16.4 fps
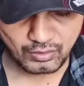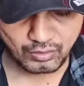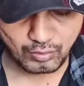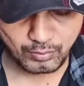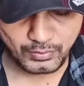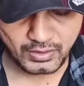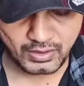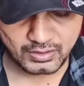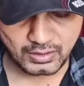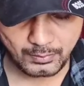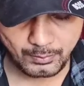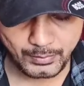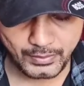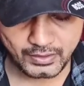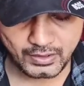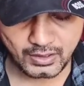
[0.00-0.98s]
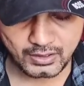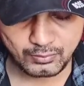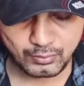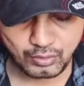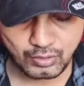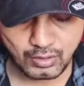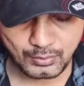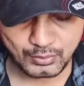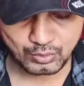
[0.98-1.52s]
तो मेरे सिर्फ पैंतालीस व्यूज
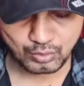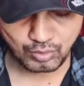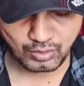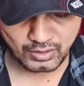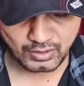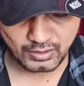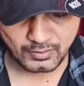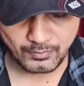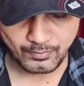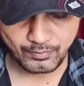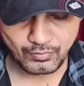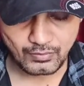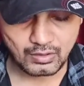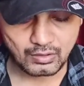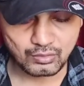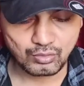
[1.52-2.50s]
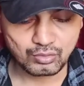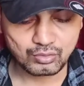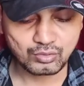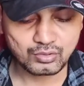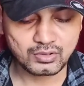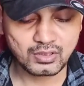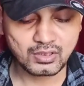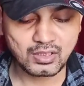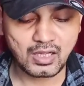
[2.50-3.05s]
यहाँ पर सो रहे हैं दोस्तों
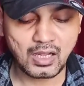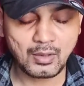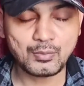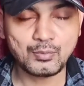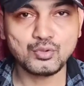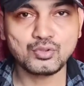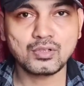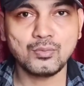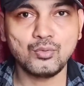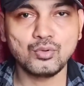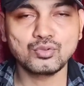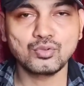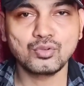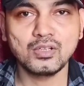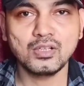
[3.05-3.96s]
ये काफ़ी व्यूज कम हो चुके